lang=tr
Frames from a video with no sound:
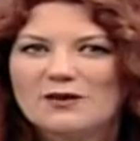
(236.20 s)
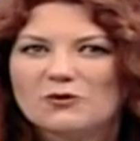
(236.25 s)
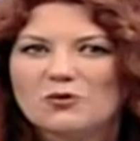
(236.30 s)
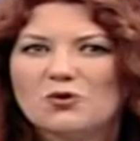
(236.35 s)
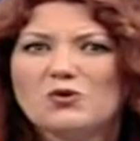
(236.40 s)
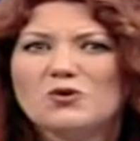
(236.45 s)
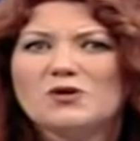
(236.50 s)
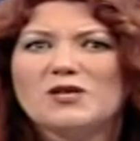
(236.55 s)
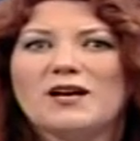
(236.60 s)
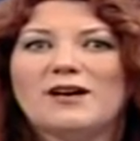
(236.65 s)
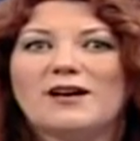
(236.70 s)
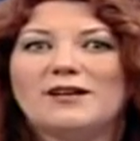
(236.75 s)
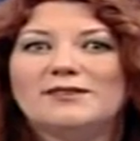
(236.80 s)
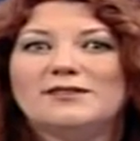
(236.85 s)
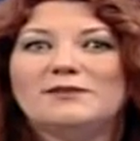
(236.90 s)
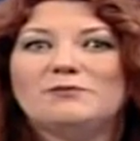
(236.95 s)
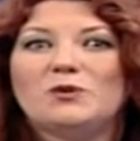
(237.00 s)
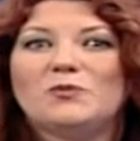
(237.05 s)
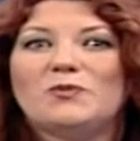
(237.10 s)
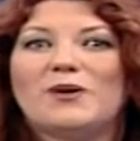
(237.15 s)
Günlük
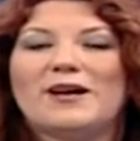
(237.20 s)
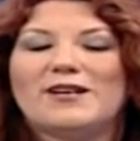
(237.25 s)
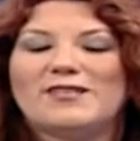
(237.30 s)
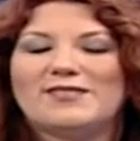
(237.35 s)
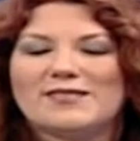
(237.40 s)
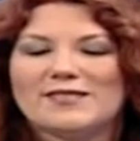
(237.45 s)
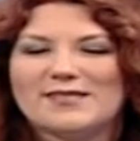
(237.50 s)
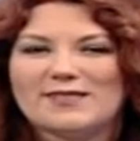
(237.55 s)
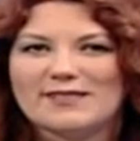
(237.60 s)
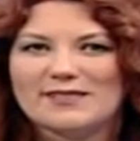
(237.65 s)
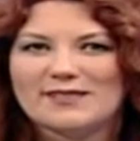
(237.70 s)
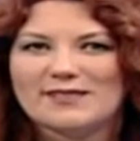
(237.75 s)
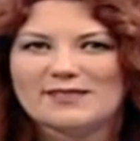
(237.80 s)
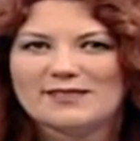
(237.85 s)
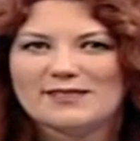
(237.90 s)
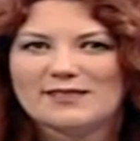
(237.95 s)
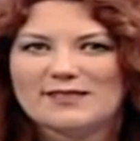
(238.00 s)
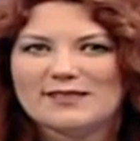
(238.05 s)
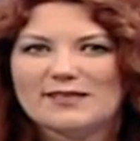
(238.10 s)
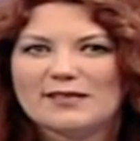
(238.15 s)
hayatın bir parçasıyız.
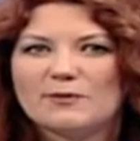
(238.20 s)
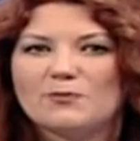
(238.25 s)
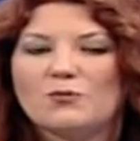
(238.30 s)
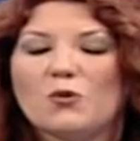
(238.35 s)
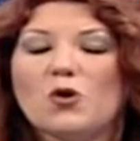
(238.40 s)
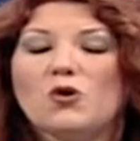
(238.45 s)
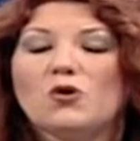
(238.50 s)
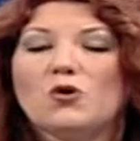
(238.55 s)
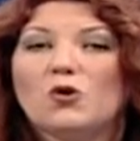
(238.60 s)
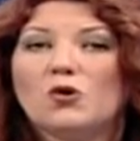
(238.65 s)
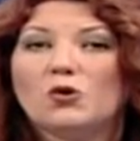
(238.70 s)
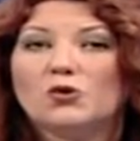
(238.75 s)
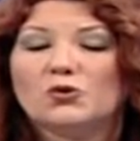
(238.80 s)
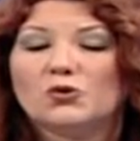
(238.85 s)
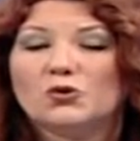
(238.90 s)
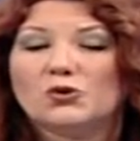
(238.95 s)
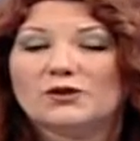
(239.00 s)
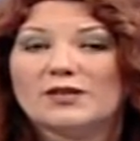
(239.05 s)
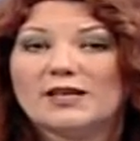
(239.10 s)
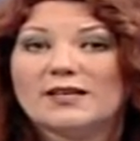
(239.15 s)
Böyle
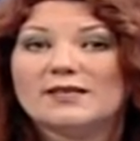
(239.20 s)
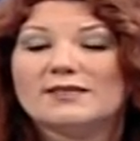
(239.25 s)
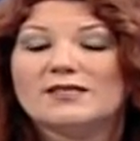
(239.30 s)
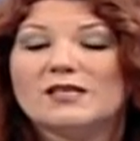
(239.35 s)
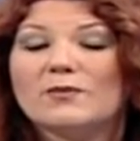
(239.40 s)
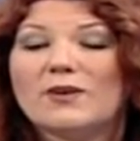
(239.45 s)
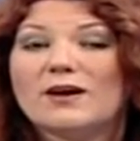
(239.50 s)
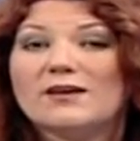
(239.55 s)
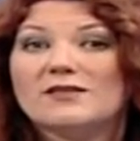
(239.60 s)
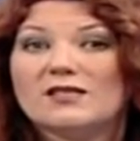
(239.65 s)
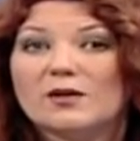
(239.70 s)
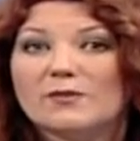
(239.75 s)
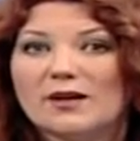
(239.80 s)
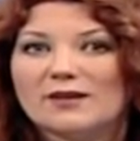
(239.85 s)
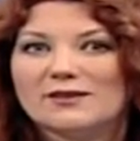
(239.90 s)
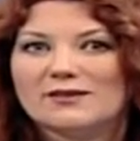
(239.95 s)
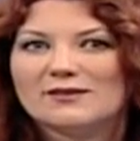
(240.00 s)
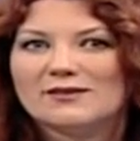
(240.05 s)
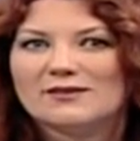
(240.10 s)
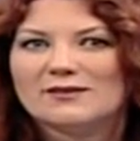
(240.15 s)
olduğunda zaman zaman